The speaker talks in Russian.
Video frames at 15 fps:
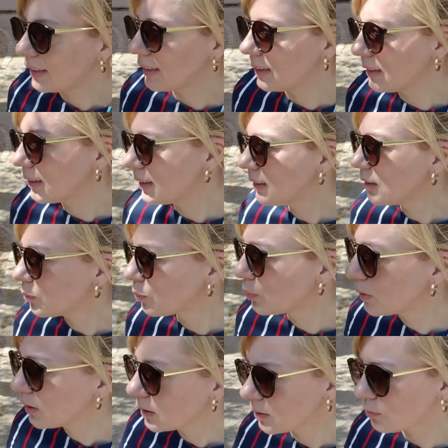И это
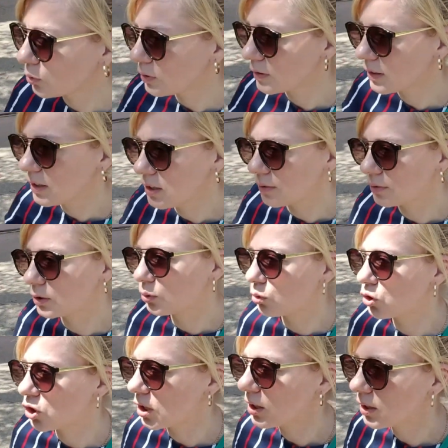было, вот знаете, в
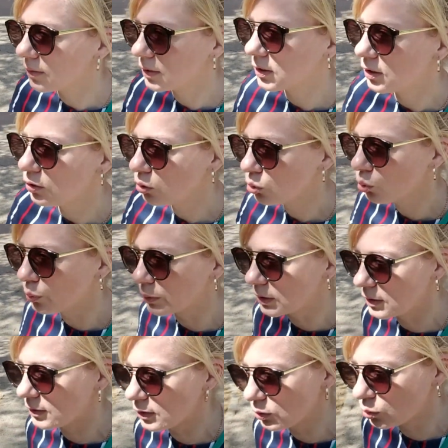такой шаговой доступности.